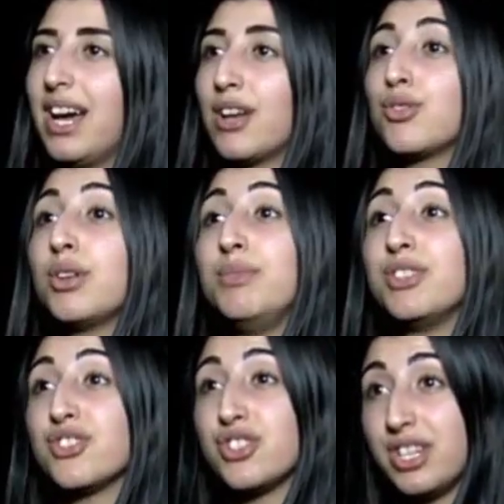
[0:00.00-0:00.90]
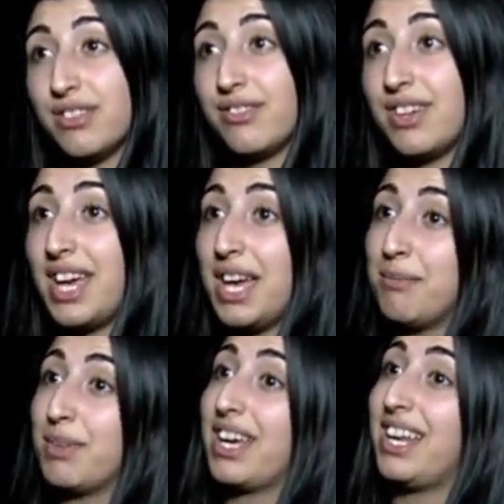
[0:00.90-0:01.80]
اللي على طول بينجرف
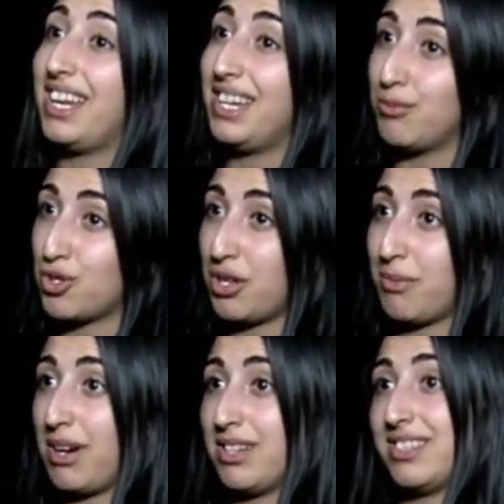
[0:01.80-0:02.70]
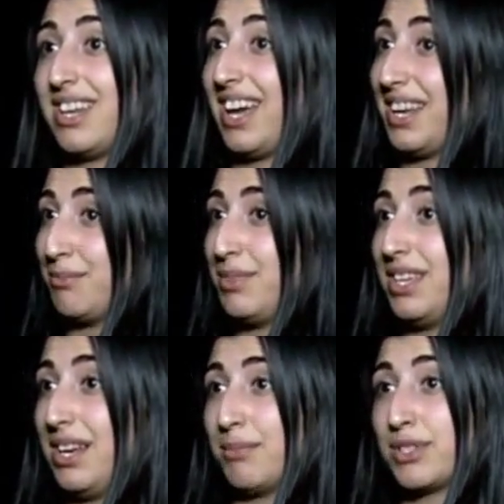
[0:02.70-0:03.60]
من خلال المجتمعات
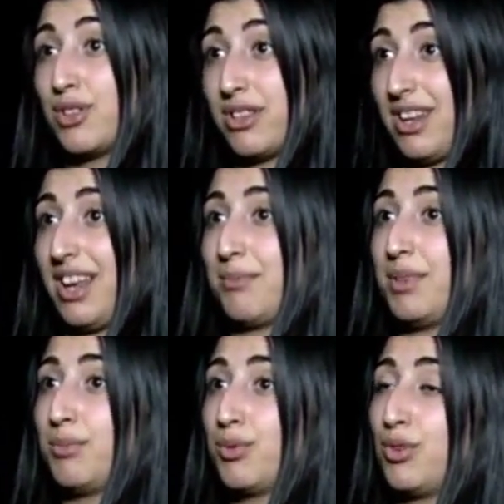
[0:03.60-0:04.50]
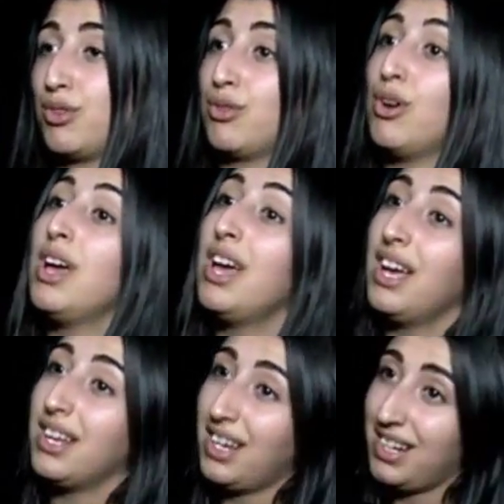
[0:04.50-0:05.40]
الغربيه لما السلطه الغربيه بتقول انه
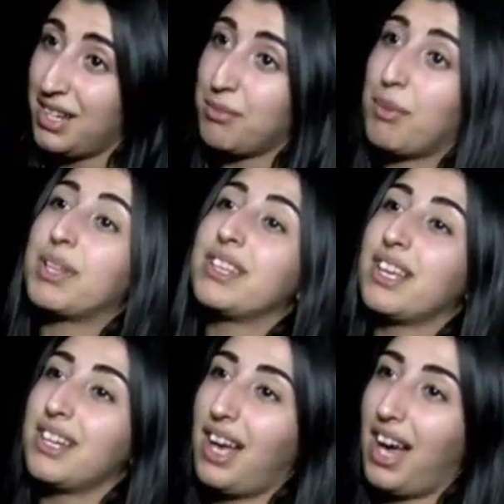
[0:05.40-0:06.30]
نحن ما بدنا